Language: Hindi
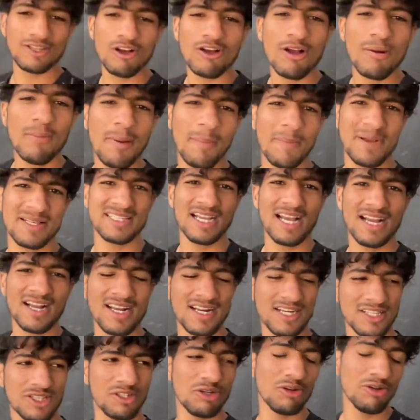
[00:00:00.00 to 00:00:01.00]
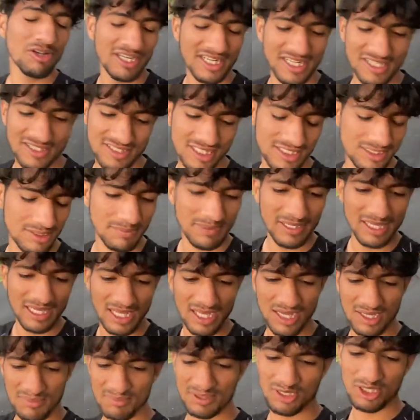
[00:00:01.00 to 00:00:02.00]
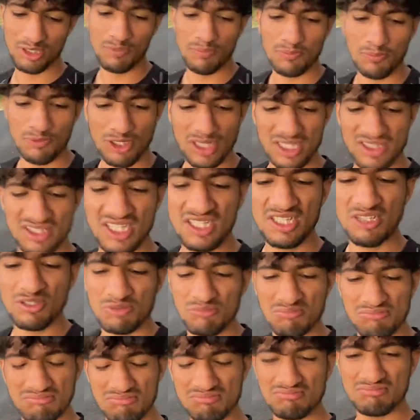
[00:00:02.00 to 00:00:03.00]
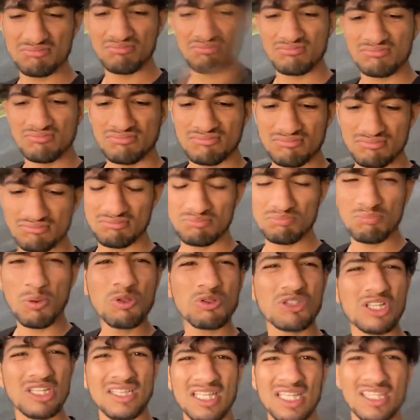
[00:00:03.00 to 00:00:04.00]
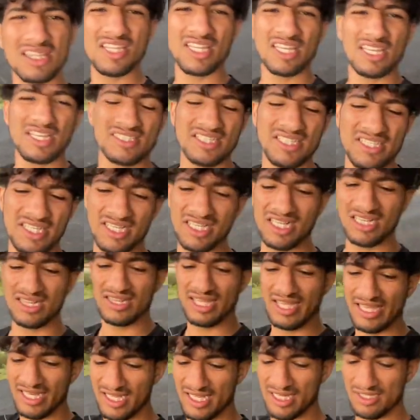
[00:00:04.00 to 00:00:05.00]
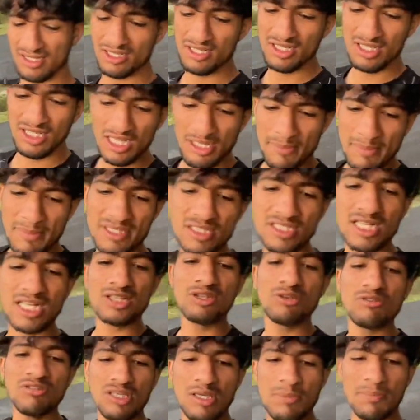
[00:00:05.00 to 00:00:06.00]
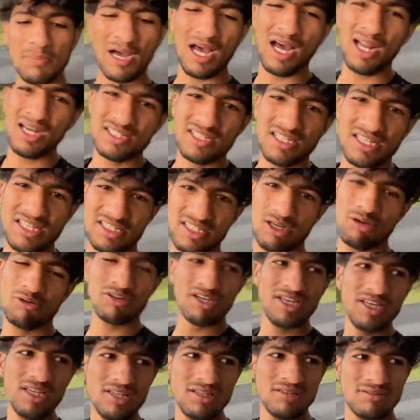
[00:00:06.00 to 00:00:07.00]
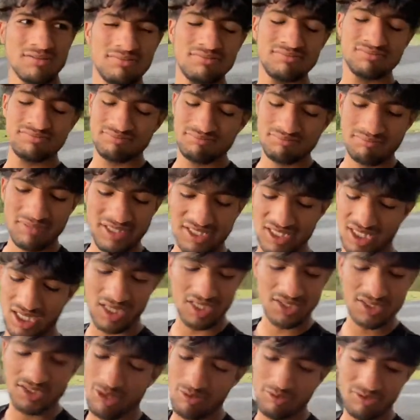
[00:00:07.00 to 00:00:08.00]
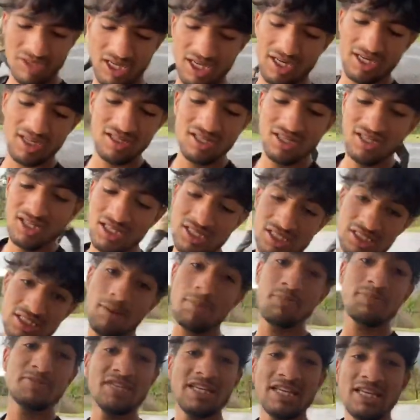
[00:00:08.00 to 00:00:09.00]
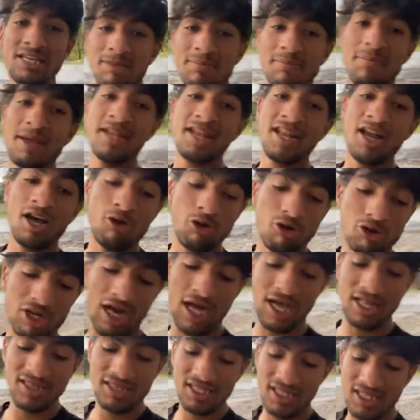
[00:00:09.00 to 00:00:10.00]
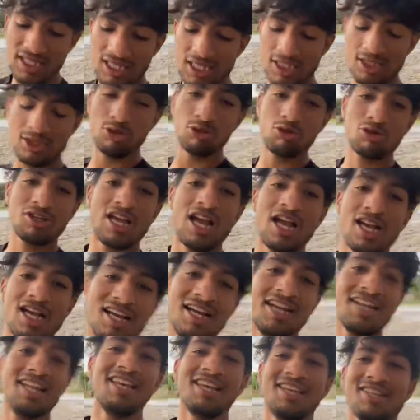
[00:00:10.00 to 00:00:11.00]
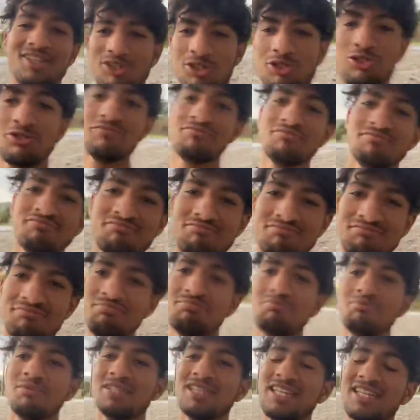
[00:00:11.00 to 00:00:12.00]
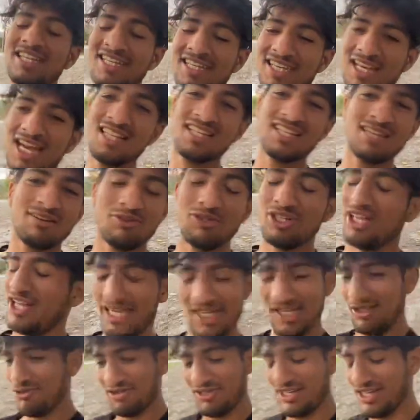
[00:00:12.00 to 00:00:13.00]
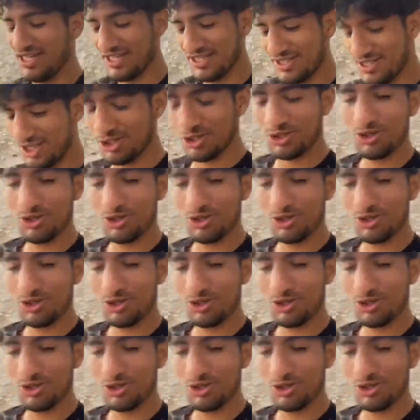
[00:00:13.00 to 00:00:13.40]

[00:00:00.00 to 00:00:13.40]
तो मैं मजाक करता हूँ लेकिन सच में यार मतलब पूरा दिन बहुत गंदे तरीके से निकलता है यार मैं चाहता हूँ कि बाहर चले जाऊँ कहीं कहाँ जाओ यार जब जेब में ना हो गांधी तो क्या करे पता नहीं क्या था उठा एकदम क्या चलो